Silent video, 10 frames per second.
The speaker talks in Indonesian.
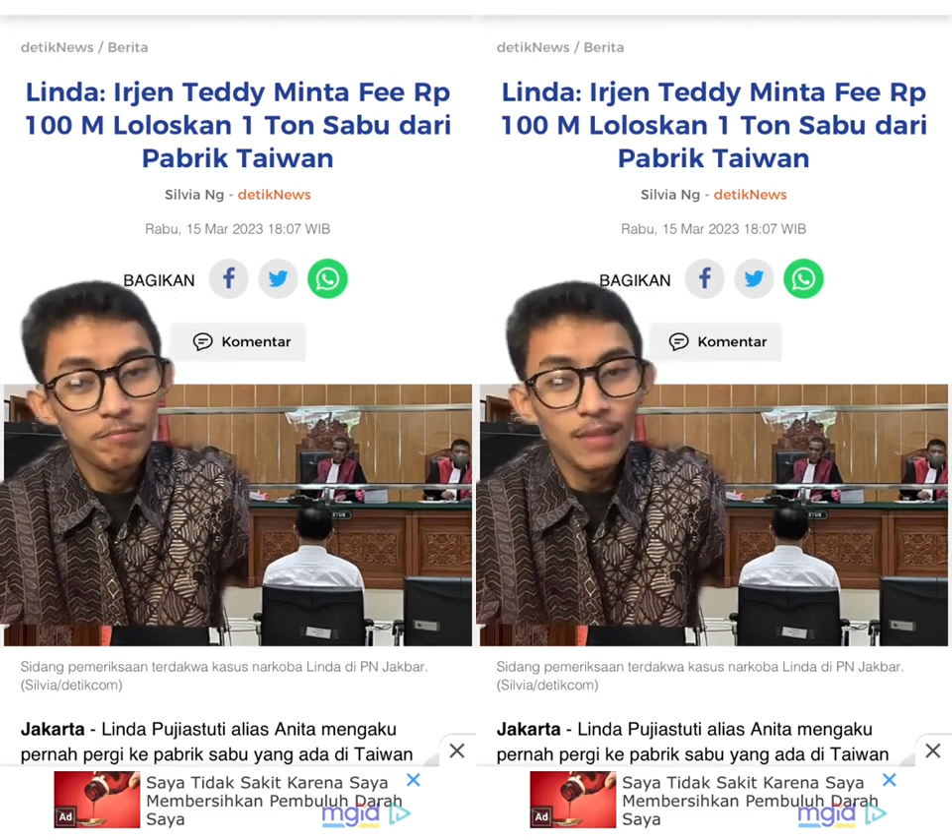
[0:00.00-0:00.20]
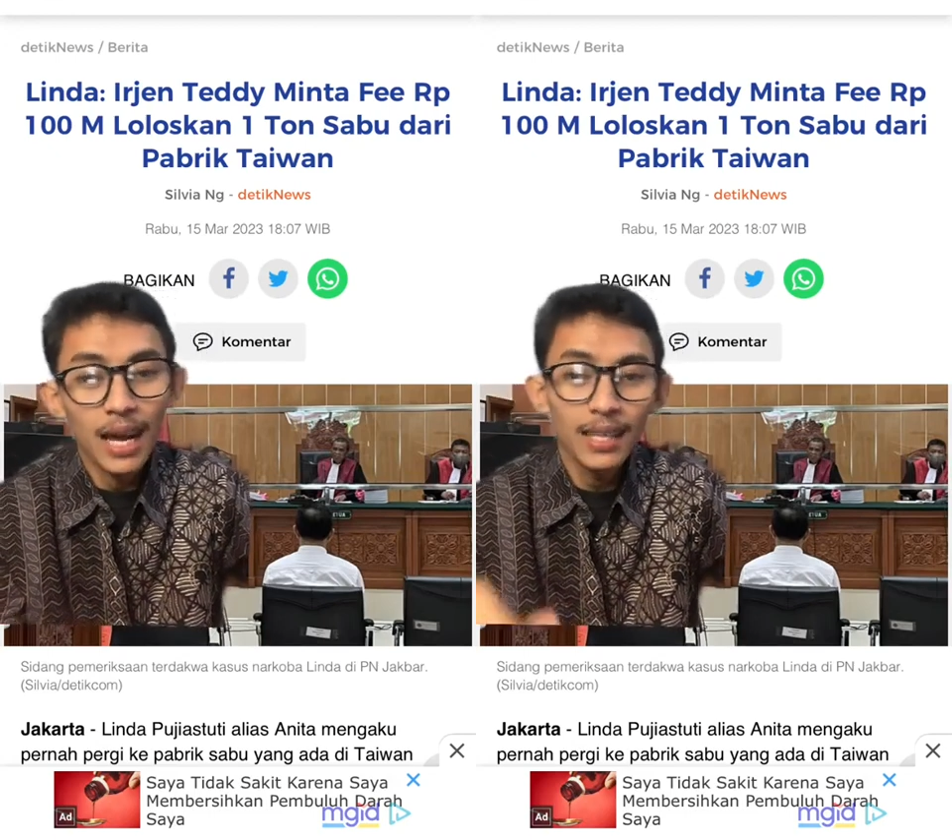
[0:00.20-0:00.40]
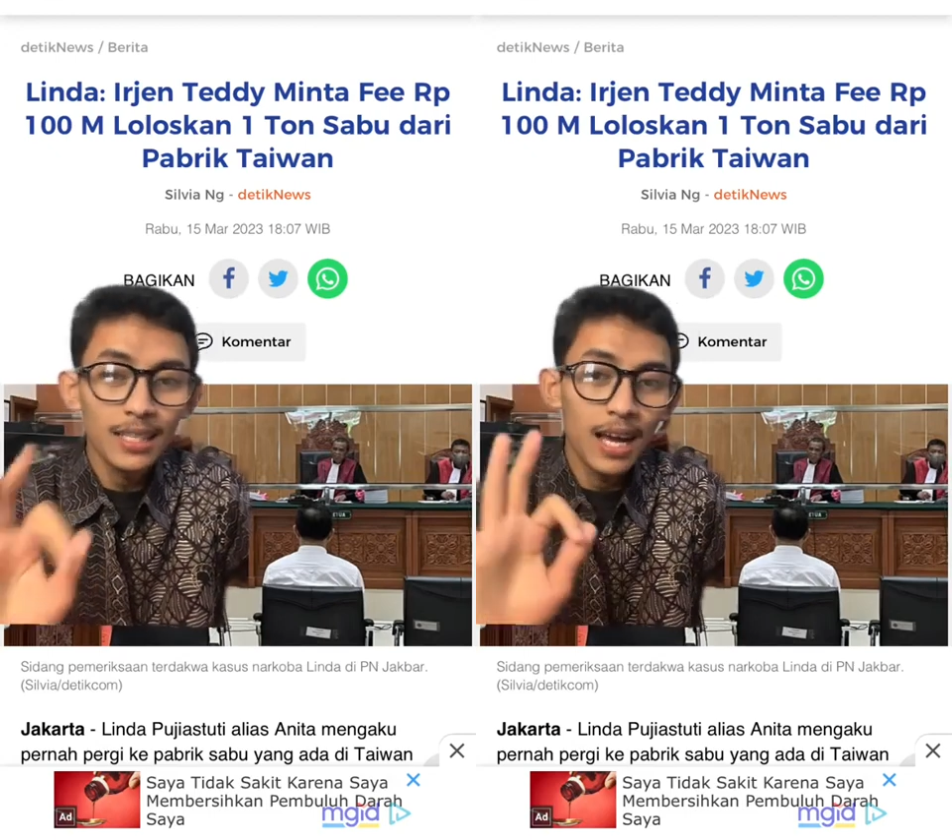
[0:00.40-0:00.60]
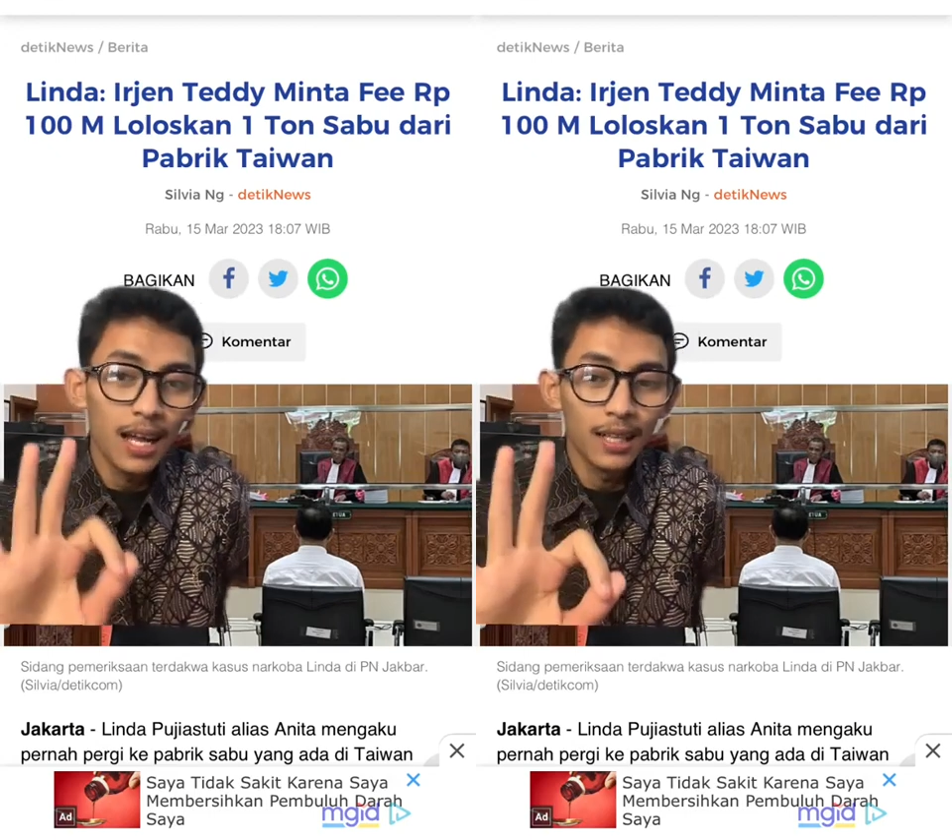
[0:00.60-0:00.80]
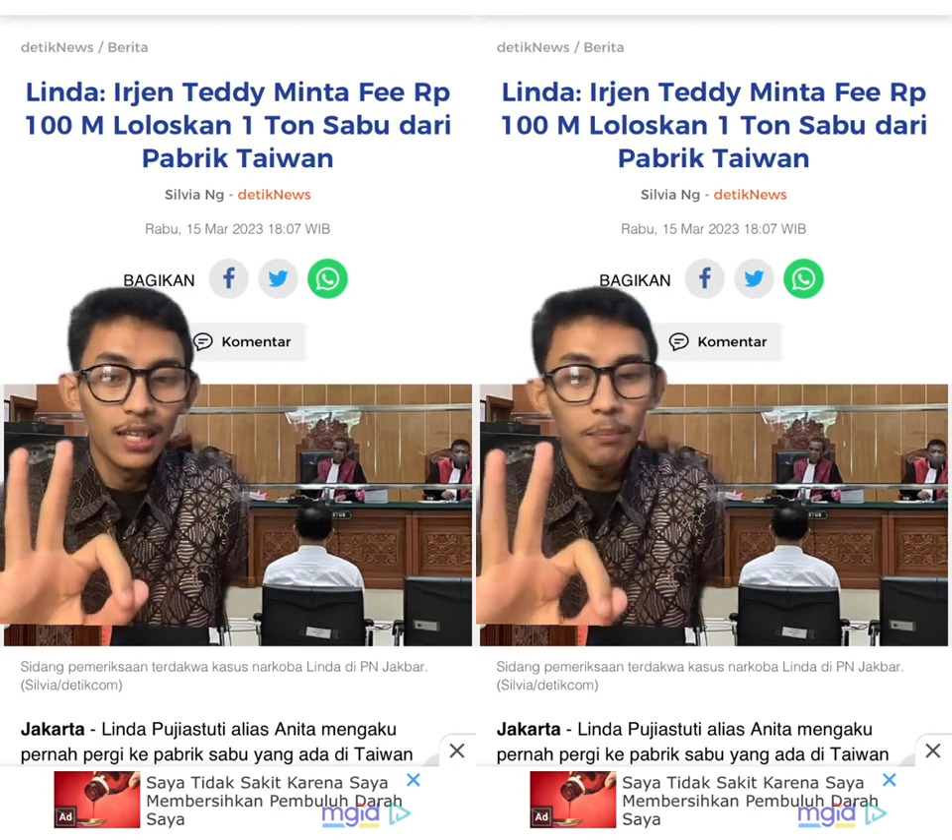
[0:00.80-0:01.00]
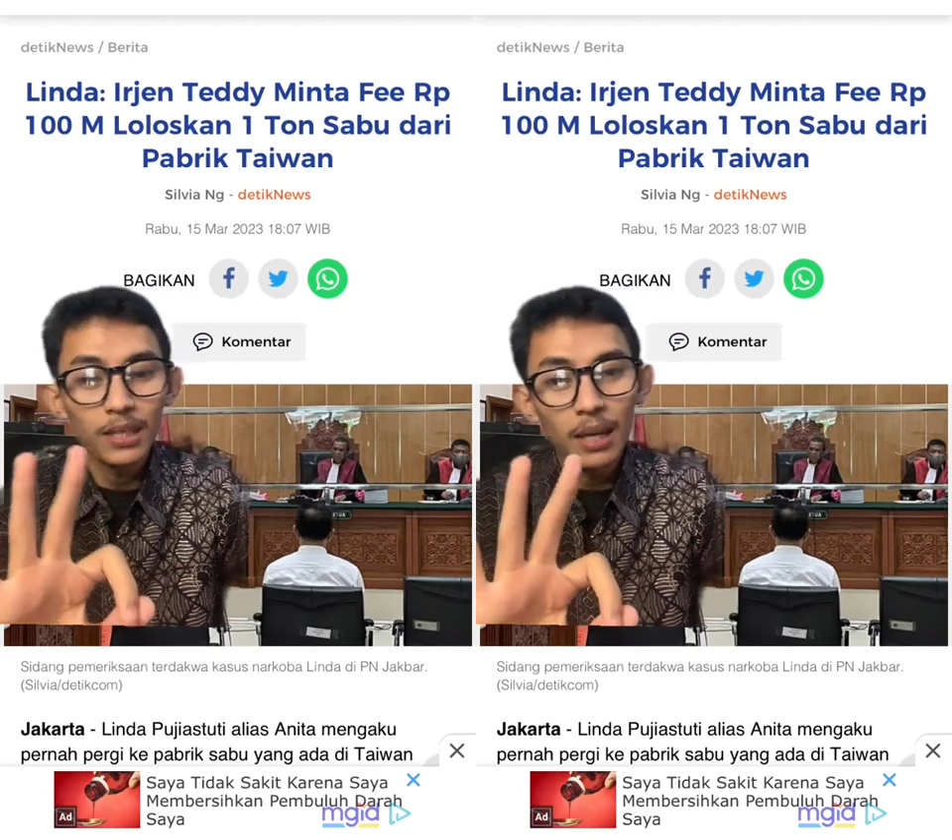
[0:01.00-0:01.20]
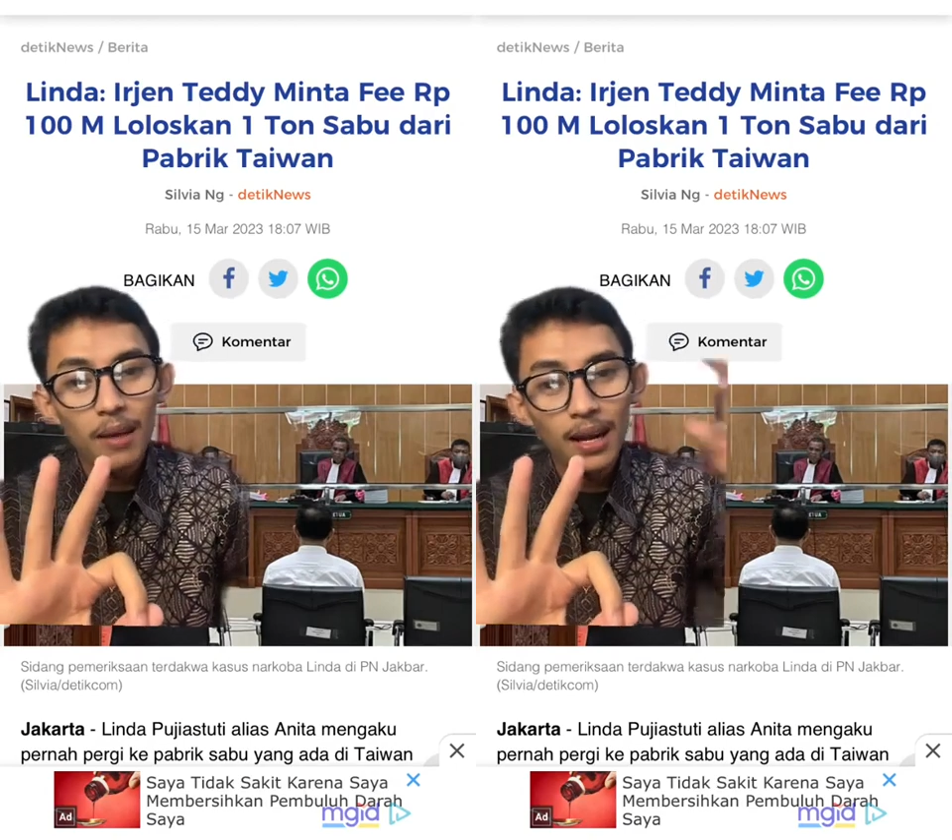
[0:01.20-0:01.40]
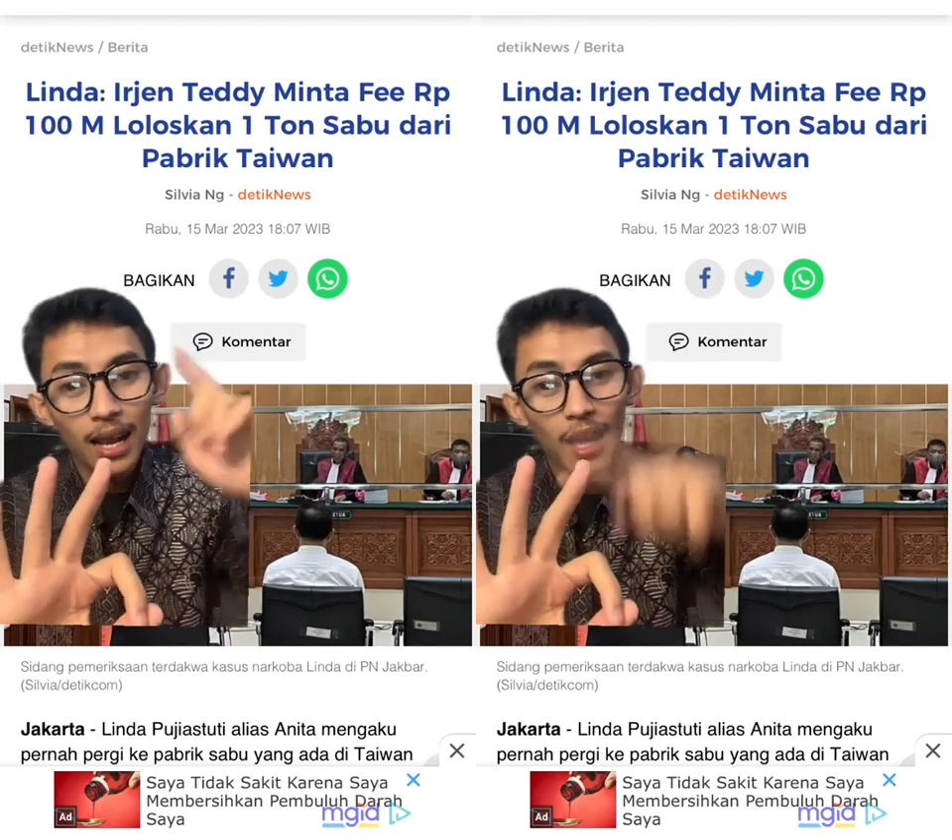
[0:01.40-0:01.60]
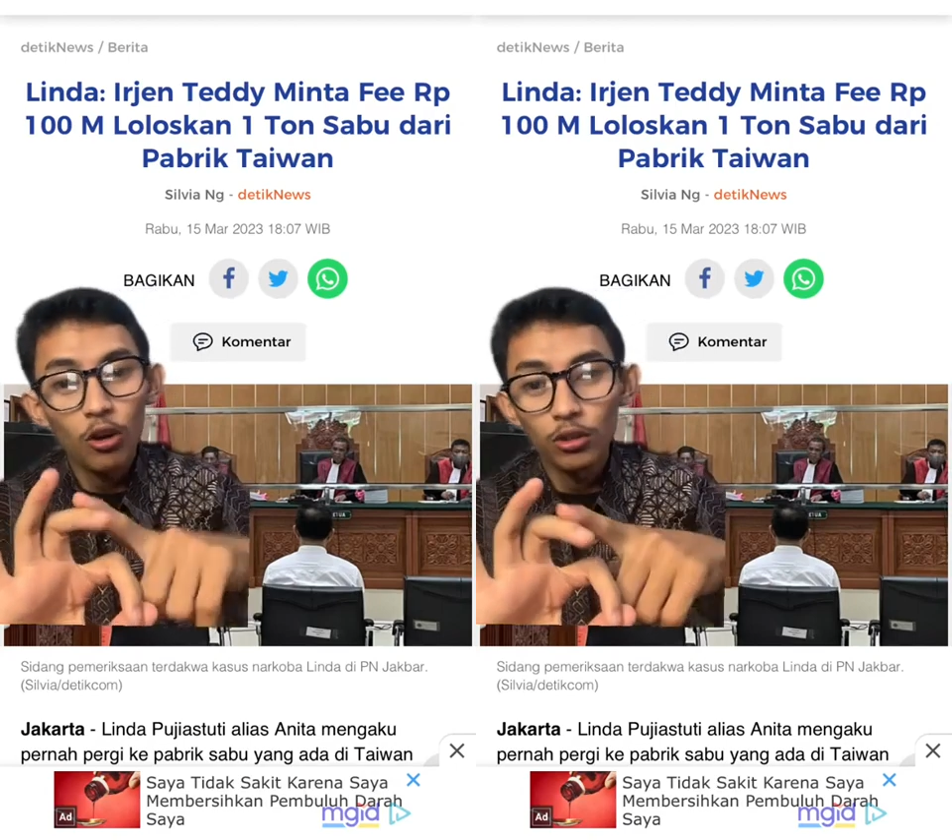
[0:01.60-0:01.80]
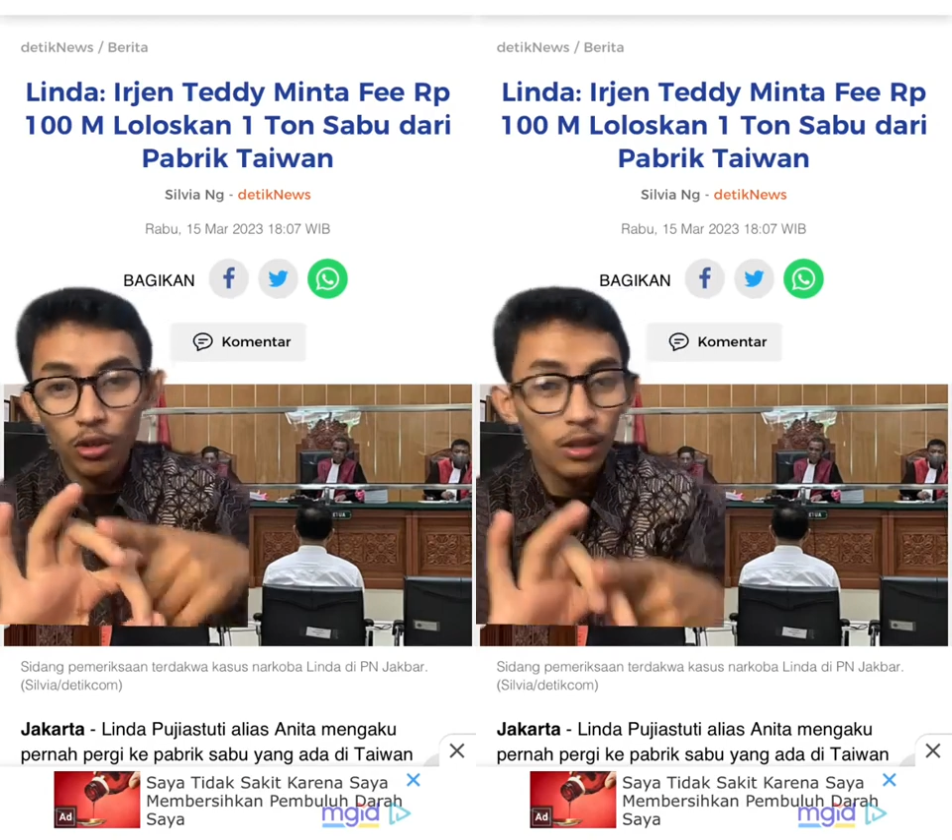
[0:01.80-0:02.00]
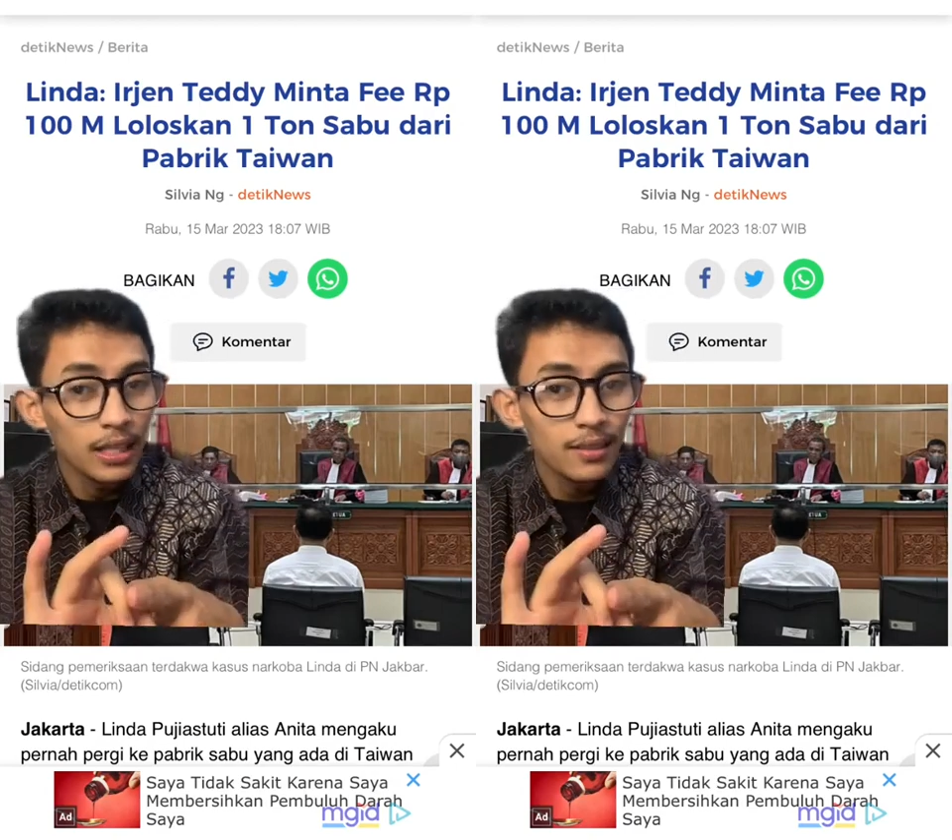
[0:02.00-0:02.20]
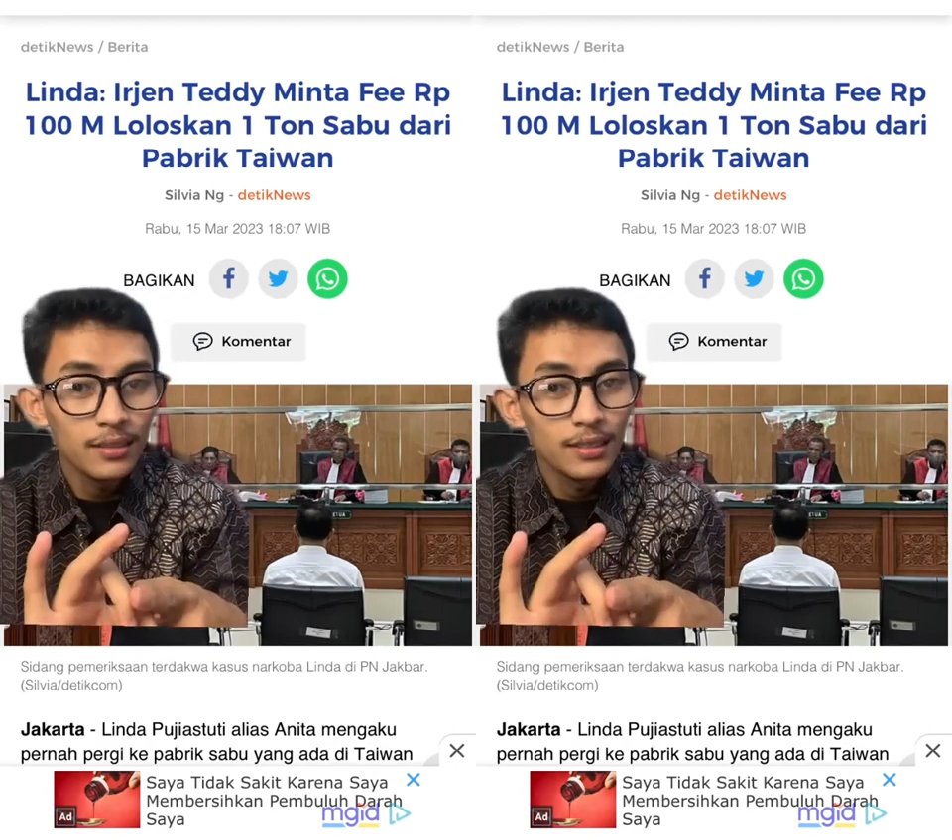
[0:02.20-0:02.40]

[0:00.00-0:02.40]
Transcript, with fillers: Ada tiga hal. Yang pertama adalah controlling,